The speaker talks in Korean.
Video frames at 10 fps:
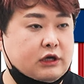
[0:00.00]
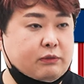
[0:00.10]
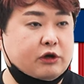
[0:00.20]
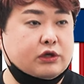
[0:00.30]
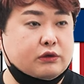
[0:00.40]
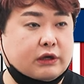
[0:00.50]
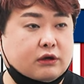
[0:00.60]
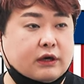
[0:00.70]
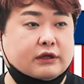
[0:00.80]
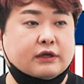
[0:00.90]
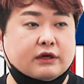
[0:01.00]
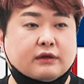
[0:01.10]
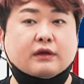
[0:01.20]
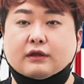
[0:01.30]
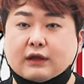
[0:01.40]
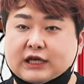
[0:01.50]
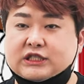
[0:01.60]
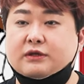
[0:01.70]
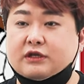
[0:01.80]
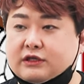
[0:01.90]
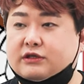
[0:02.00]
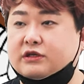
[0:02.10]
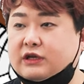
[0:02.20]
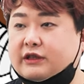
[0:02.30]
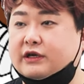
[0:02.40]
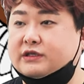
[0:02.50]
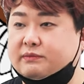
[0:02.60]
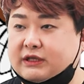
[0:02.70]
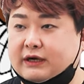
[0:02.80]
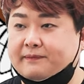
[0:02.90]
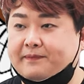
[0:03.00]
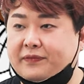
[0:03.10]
리버티호 사건 같은 일은 다시는 있어서는 안 되겠습니다.